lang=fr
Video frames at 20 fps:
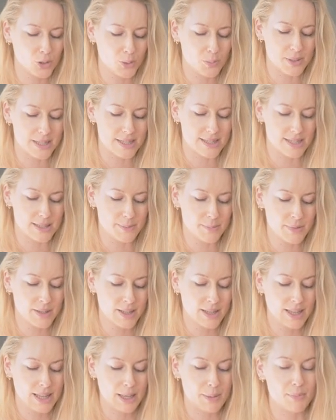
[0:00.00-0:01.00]
topissime.
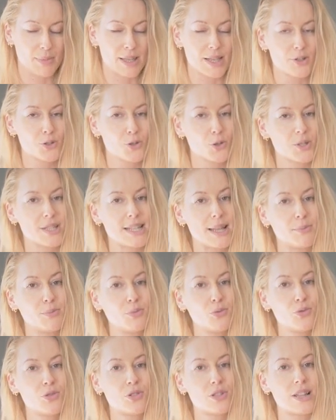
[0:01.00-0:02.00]
Bien sûr, ça
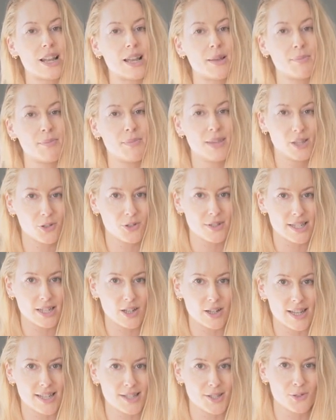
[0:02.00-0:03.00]
booste la
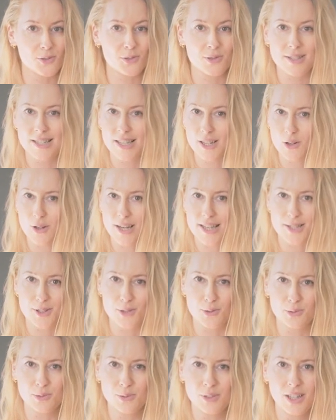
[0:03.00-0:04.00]
microcirculation,
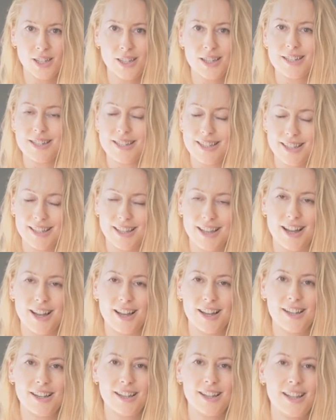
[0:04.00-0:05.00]
circulation
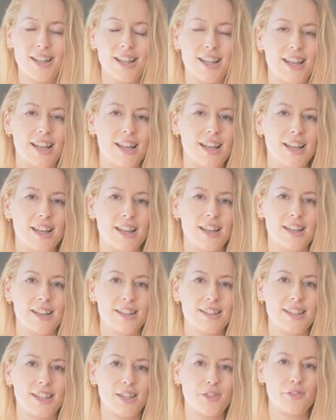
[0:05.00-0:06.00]
générale,
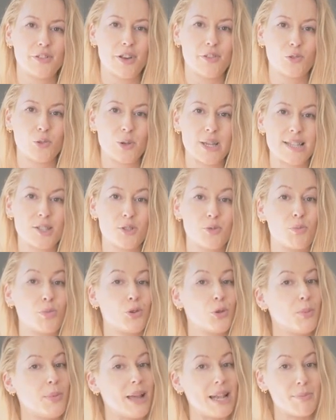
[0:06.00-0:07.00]
euh, qui favorise une
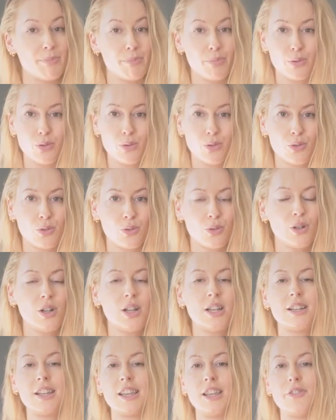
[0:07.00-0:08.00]
plus belle peau,
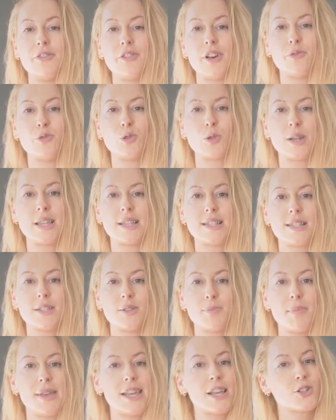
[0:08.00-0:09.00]
qui favorise
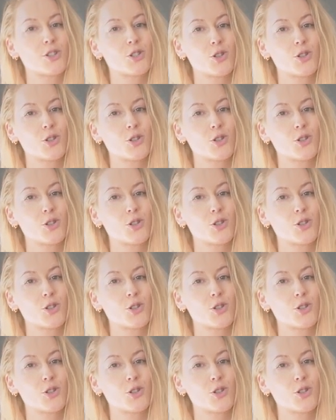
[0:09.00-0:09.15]
une meilleure